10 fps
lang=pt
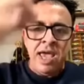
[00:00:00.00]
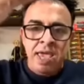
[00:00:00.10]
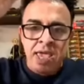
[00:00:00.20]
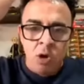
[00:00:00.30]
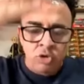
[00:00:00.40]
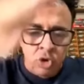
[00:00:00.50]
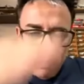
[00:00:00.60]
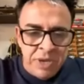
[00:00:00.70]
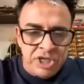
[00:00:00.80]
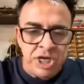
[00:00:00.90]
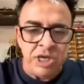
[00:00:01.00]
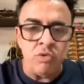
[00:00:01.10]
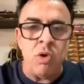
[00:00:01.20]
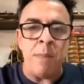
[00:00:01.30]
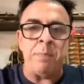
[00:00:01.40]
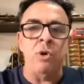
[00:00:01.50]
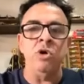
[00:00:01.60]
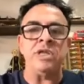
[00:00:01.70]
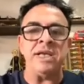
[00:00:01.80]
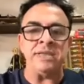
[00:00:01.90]
e eu estou pedindo um
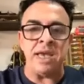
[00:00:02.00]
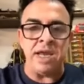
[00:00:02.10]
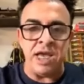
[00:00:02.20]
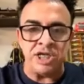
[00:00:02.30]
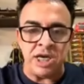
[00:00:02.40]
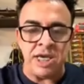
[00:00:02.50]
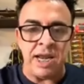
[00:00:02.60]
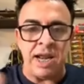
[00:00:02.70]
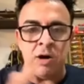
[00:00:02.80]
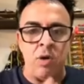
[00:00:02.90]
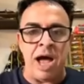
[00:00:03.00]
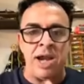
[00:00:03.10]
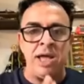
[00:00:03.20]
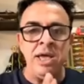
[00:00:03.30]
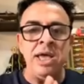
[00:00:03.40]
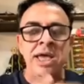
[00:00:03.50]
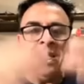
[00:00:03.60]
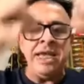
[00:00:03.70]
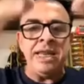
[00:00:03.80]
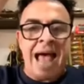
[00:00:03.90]
apoio dessa igreja aqui em Araraquara
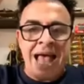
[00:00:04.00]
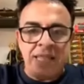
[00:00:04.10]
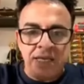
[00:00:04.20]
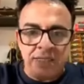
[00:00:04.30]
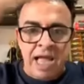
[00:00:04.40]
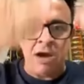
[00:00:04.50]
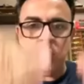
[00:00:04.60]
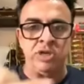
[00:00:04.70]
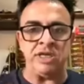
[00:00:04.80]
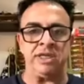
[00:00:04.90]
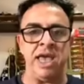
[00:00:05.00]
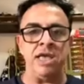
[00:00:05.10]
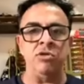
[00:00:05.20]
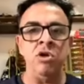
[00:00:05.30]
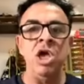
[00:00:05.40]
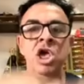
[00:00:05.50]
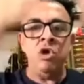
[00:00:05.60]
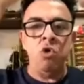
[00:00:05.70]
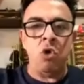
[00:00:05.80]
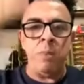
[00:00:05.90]
e nada está acontecendo
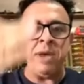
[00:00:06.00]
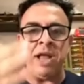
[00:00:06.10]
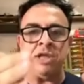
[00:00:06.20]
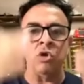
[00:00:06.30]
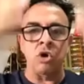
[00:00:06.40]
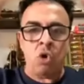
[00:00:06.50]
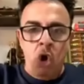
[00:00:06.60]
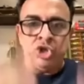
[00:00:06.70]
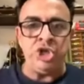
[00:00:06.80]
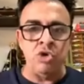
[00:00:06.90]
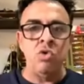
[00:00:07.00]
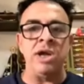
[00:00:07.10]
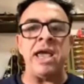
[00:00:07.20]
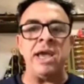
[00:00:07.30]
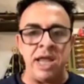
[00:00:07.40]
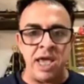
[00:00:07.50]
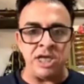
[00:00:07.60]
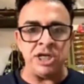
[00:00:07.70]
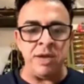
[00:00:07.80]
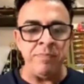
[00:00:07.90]
e o cooperador continua na
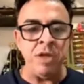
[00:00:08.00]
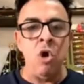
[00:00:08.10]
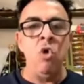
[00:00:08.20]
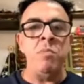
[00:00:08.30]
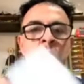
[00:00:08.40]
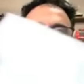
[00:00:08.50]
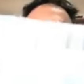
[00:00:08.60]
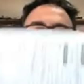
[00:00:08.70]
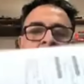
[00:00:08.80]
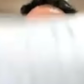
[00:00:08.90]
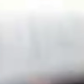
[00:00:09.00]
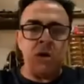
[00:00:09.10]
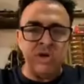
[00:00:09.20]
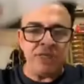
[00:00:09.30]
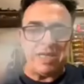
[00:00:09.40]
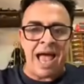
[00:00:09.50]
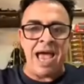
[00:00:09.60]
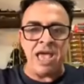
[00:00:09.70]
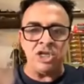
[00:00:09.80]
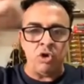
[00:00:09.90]
igreja, o meu problema não está
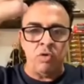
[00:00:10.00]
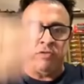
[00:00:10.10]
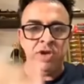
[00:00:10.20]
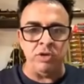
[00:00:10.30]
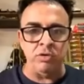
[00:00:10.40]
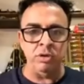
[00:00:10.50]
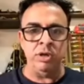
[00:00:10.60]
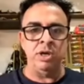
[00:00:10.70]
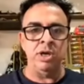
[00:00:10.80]
resolvido